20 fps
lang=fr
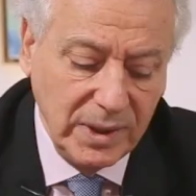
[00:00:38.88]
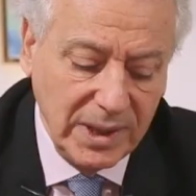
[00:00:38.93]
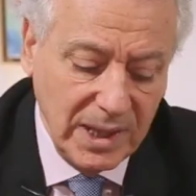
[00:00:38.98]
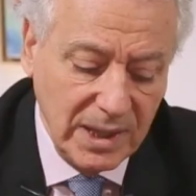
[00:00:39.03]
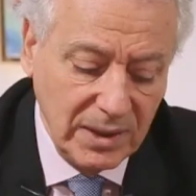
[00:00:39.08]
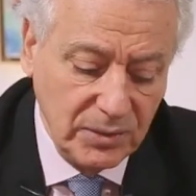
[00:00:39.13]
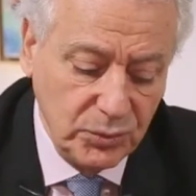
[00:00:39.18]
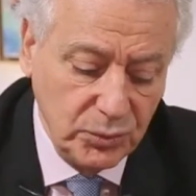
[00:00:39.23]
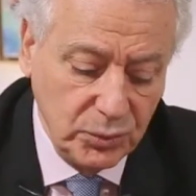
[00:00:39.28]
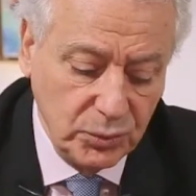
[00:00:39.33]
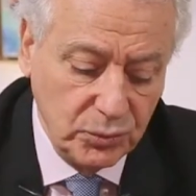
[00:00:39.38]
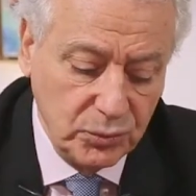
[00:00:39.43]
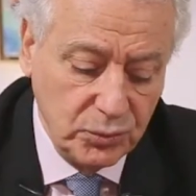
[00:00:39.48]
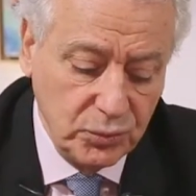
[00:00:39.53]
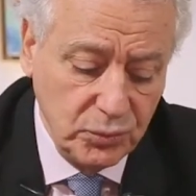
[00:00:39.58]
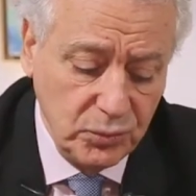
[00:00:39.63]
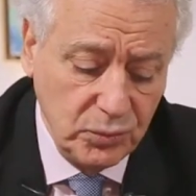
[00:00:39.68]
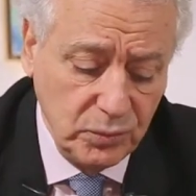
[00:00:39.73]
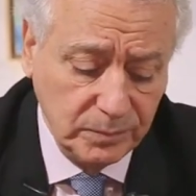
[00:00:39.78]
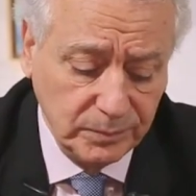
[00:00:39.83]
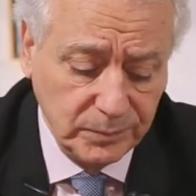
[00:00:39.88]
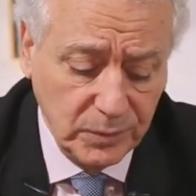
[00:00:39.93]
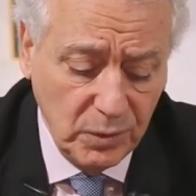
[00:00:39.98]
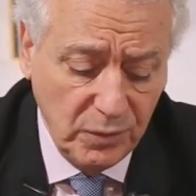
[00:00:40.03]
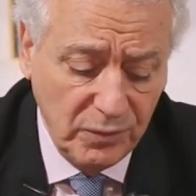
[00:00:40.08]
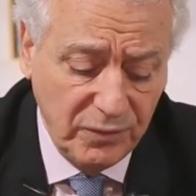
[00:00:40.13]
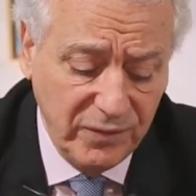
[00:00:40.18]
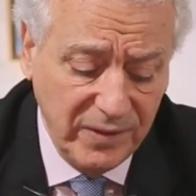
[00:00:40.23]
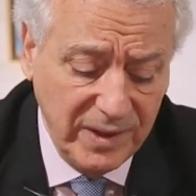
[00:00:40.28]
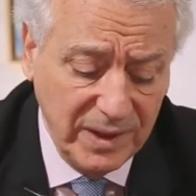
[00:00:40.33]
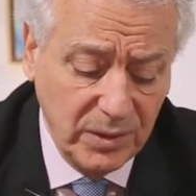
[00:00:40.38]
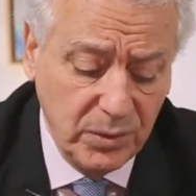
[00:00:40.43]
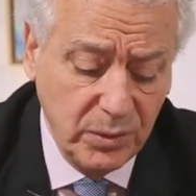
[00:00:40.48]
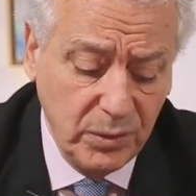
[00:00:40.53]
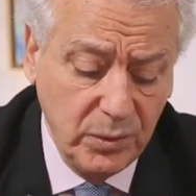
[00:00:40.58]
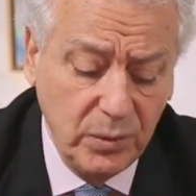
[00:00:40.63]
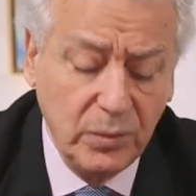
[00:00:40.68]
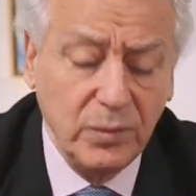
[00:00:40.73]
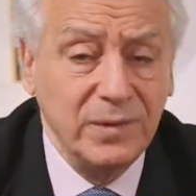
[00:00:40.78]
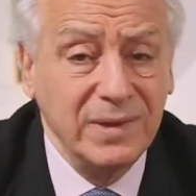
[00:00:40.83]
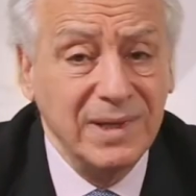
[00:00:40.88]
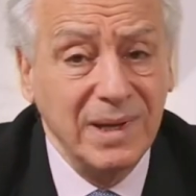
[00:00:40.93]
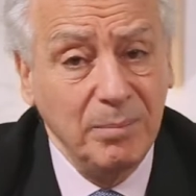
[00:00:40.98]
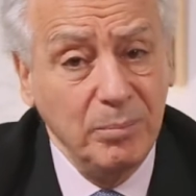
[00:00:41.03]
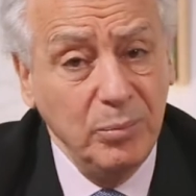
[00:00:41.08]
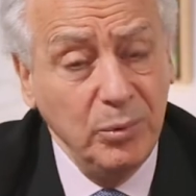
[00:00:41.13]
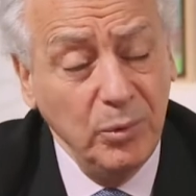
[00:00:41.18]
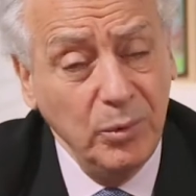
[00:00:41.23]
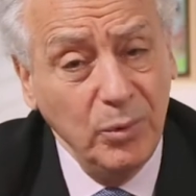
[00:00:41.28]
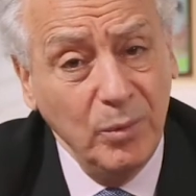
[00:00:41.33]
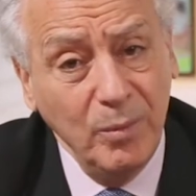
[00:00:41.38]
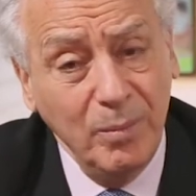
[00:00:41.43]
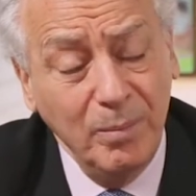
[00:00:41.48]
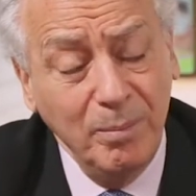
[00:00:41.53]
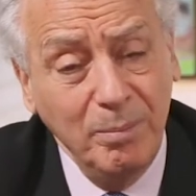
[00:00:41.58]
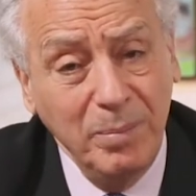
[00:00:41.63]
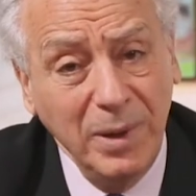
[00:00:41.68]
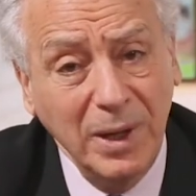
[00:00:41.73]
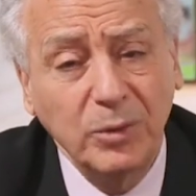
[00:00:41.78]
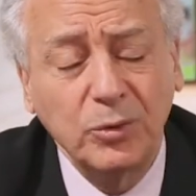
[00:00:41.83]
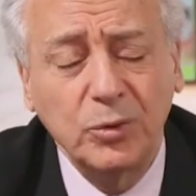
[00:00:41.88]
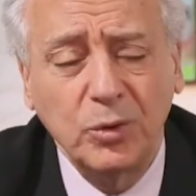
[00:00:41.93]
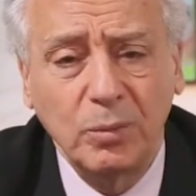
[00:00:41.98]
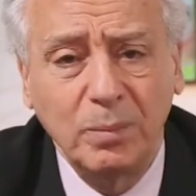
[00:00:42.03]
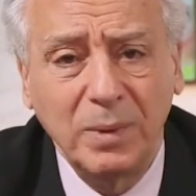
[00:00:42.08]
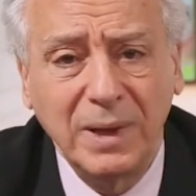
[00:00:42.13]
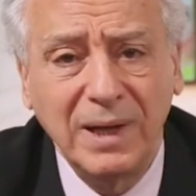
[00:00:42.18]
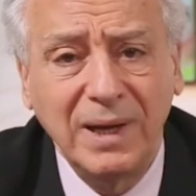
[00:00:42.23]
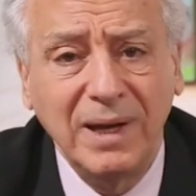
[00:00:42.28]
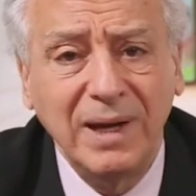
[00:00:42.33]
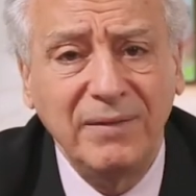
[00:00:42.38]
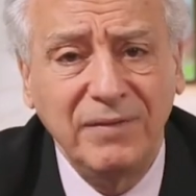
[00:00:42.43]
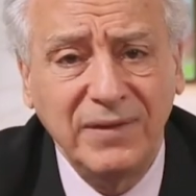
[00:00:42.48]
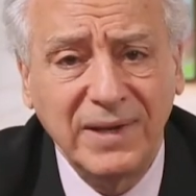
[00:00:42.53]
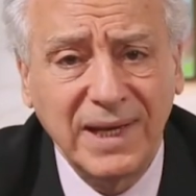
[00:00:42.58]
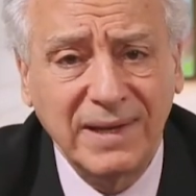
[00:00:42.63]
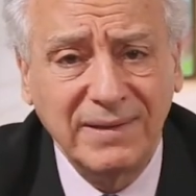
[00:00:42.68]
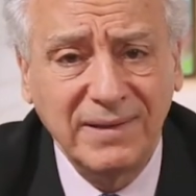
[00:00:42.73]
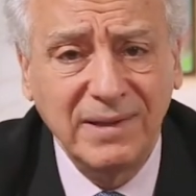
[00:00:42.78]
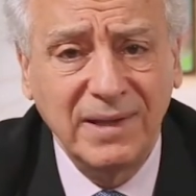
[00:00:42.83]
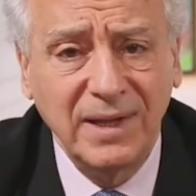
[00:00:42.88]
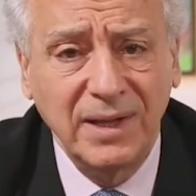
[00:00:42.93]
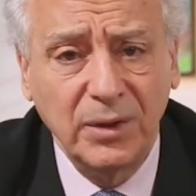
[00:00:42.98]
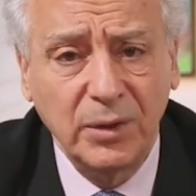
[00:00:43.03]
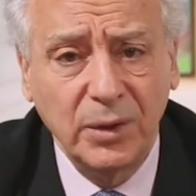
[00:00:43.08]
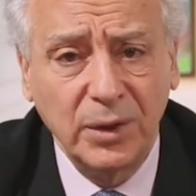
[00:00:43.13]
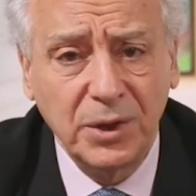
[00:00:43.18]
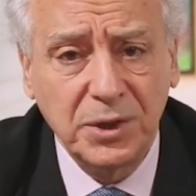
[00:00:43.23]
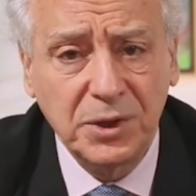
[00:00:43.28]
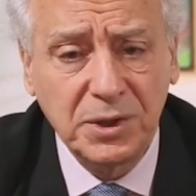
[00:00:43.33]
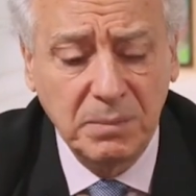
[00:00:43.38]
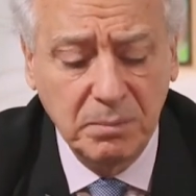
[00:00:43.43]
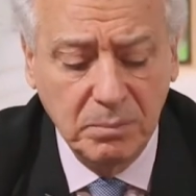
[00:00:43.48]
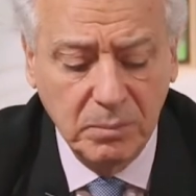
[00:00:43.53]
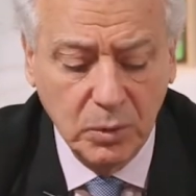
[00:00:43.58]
il y a surtout le fait que ça peut perturber l'efficacité d'un régime.